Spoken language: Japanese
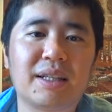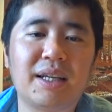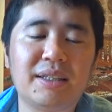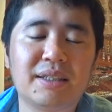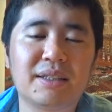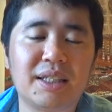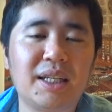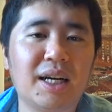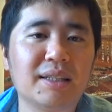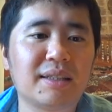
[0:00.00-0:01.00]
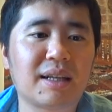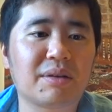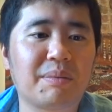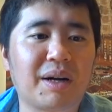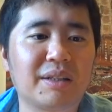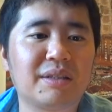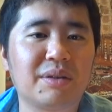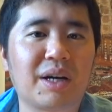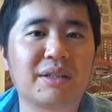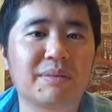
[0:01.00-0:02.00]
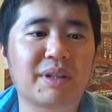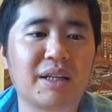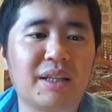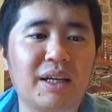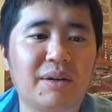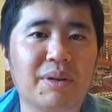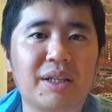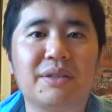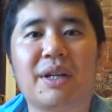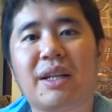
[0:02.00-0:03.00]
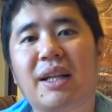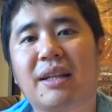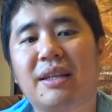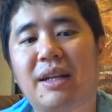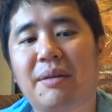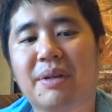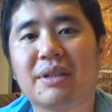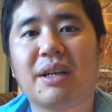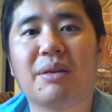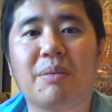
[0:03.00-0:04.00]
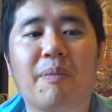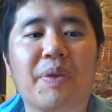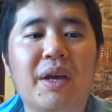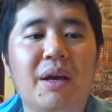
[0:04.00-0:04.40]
電子新幹線だと、まあいつ予約しても大体同じような値段になりますけれども、